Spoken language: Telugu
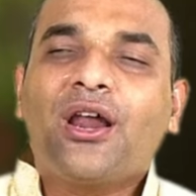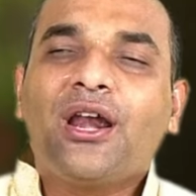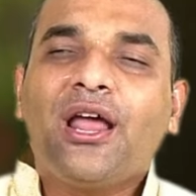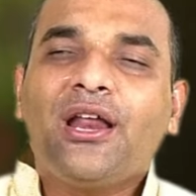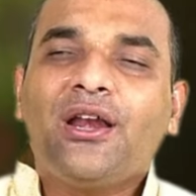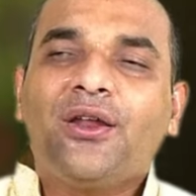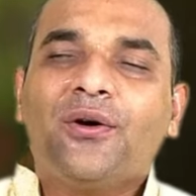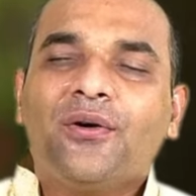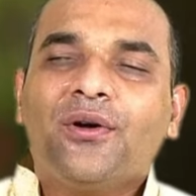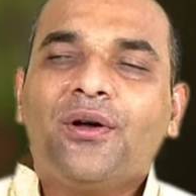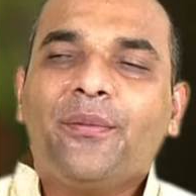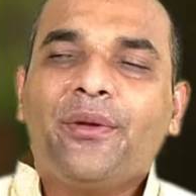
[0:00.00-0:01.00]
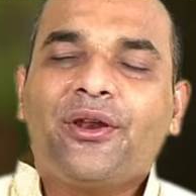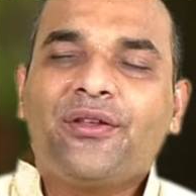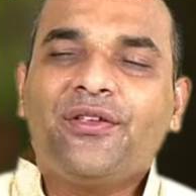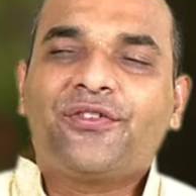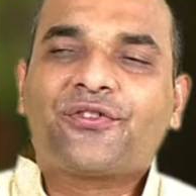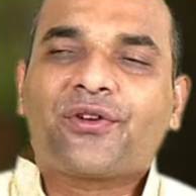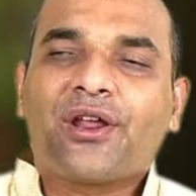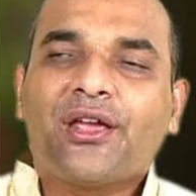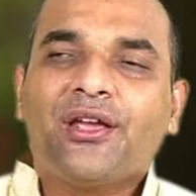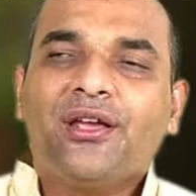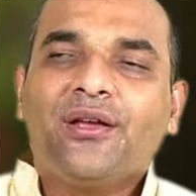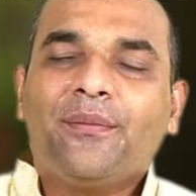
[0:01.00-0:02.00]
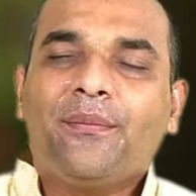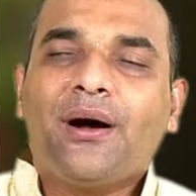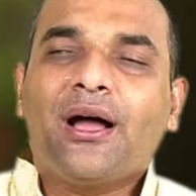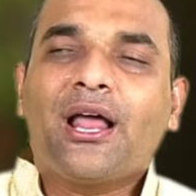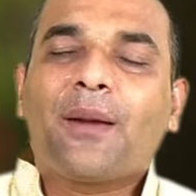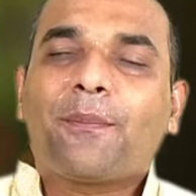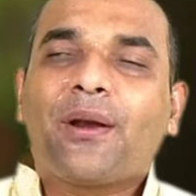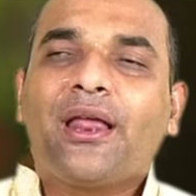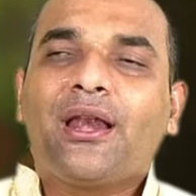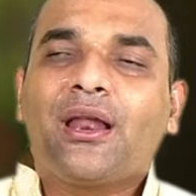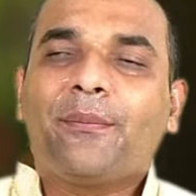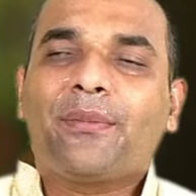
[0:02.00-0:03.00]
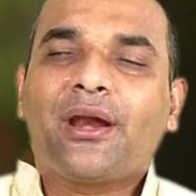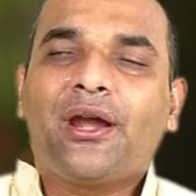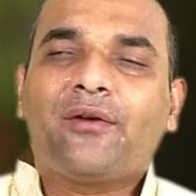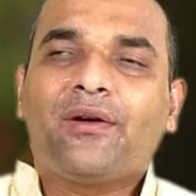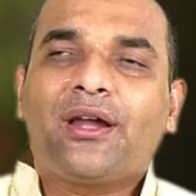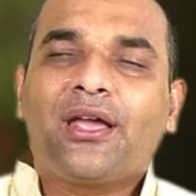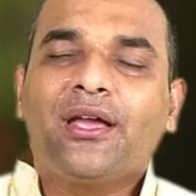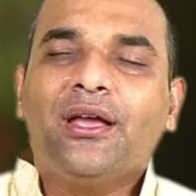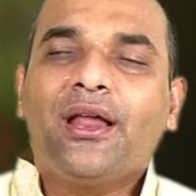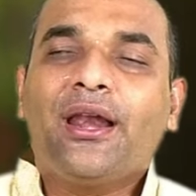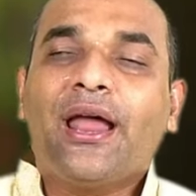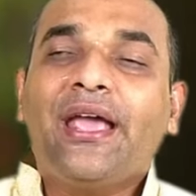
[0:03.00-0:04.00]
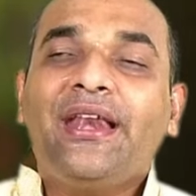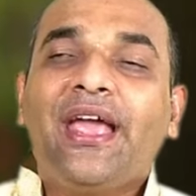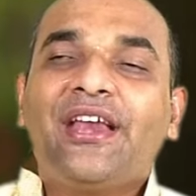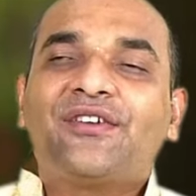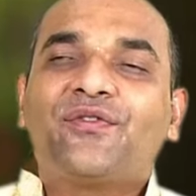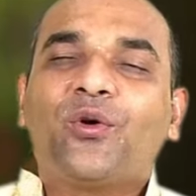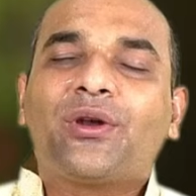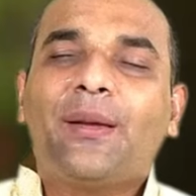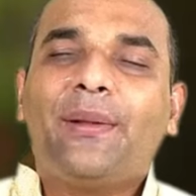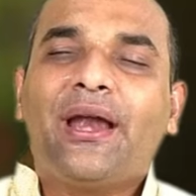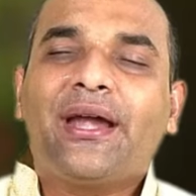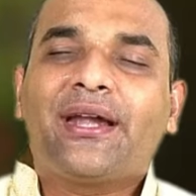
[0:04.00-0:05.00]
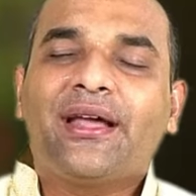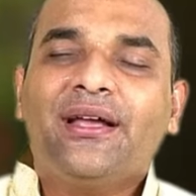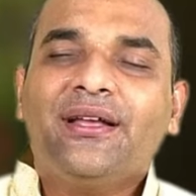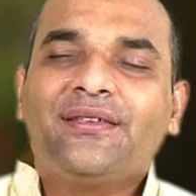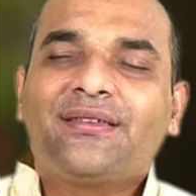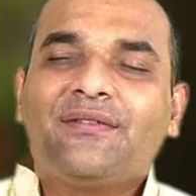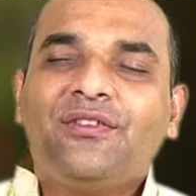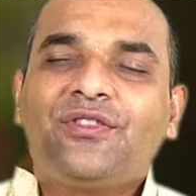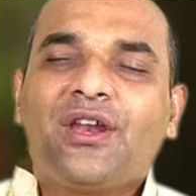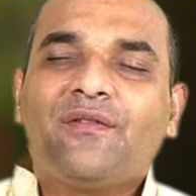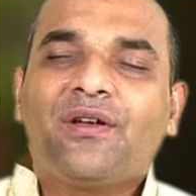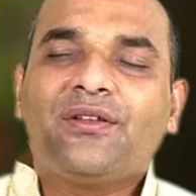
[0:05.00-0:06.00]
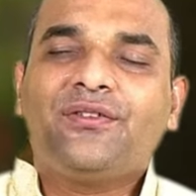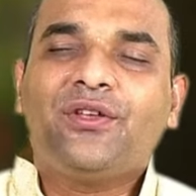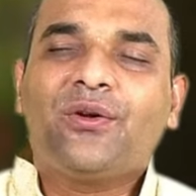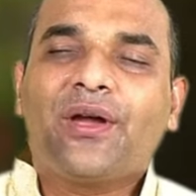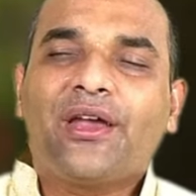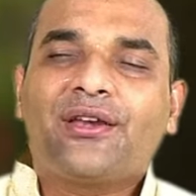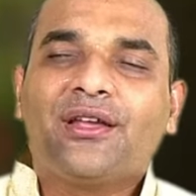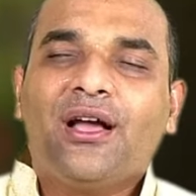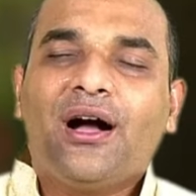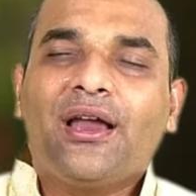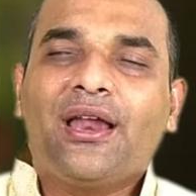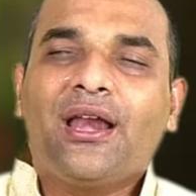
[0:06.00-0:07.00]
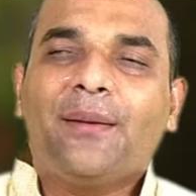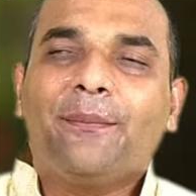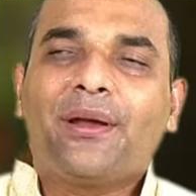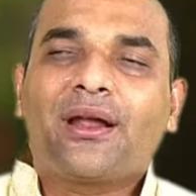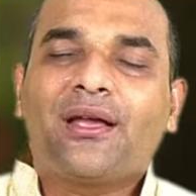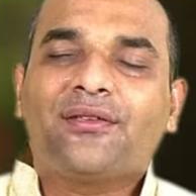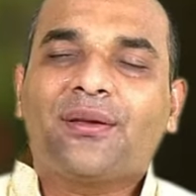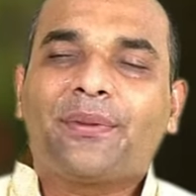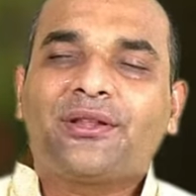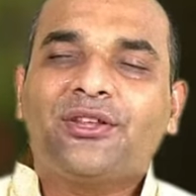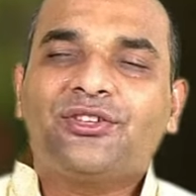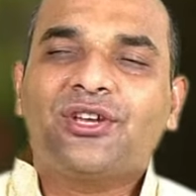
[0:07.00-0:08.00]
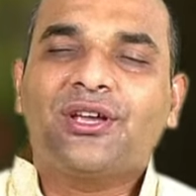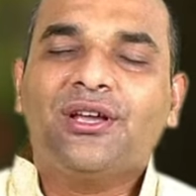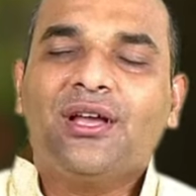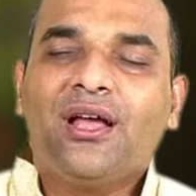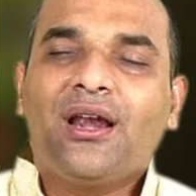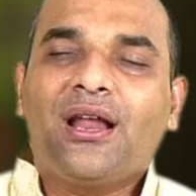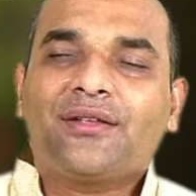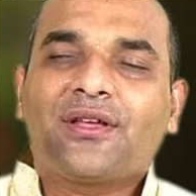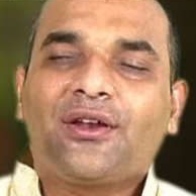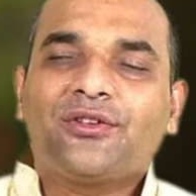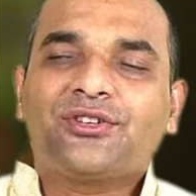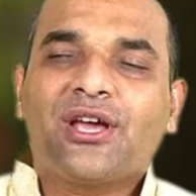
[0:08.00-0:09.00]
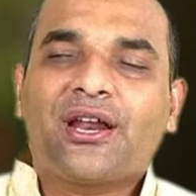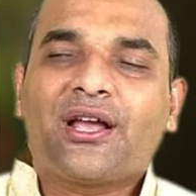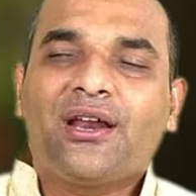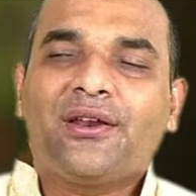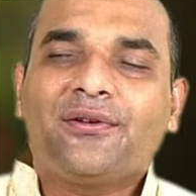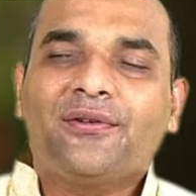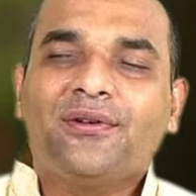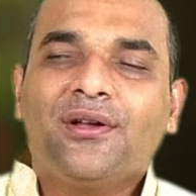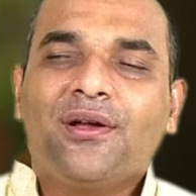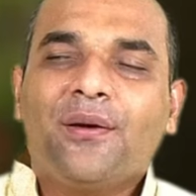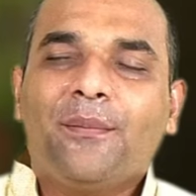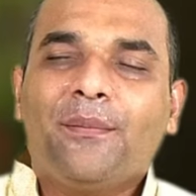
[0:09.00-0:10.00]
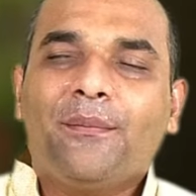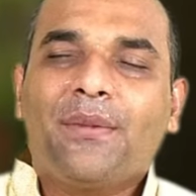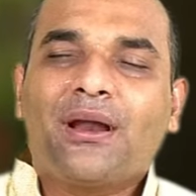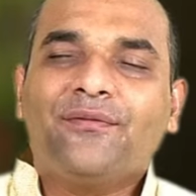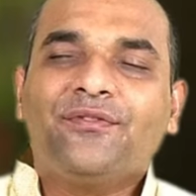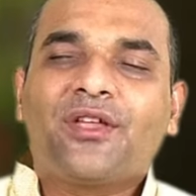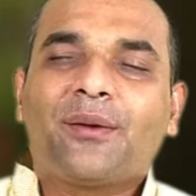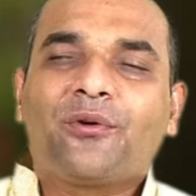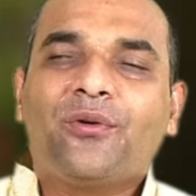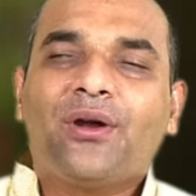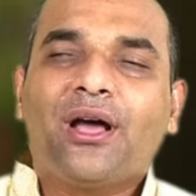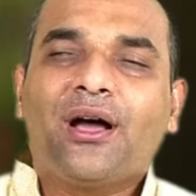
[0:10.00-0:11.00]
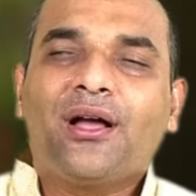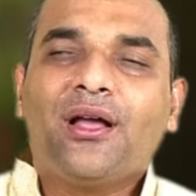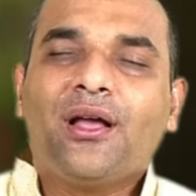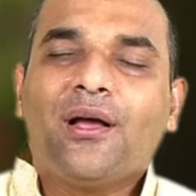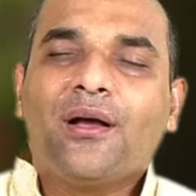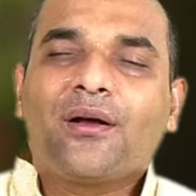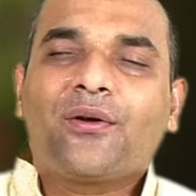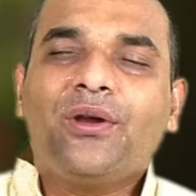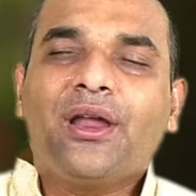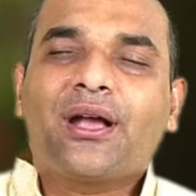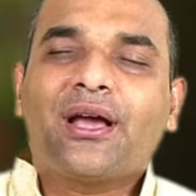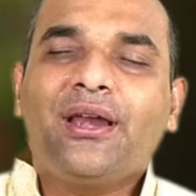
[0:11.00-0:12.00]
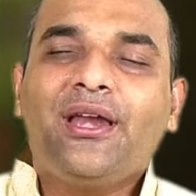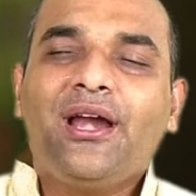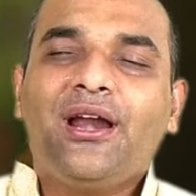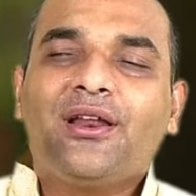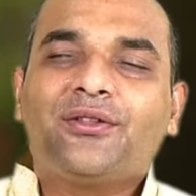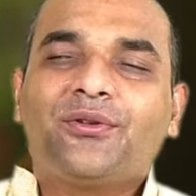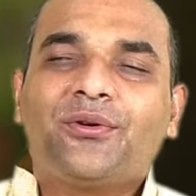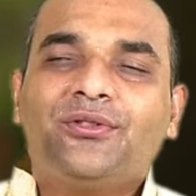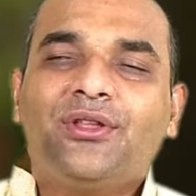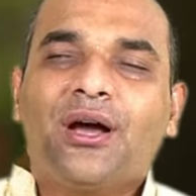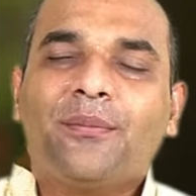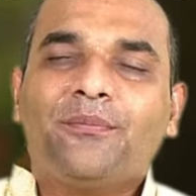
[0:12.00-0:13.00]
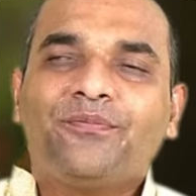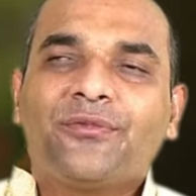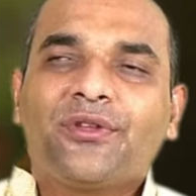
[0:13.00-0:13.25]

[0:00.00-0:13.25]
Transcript: ఆన్లైన్లో మీరు రిజిస్టర్ అయ్యి మా హెల్ప్ లైన్ నెంబర్ ఏంటంటే నైన్ ఎయిట్ ఫోర్ డబల్ ఎయిట్ సెవెన్ త్రీ వన్ జీరో ఎయిట్ అనే నెంబర్కి సంప్రదించి లాసాలో చేరగలరు మనందరం కూడా కొన్ని కన్నీళ్లను తొడుద్దాం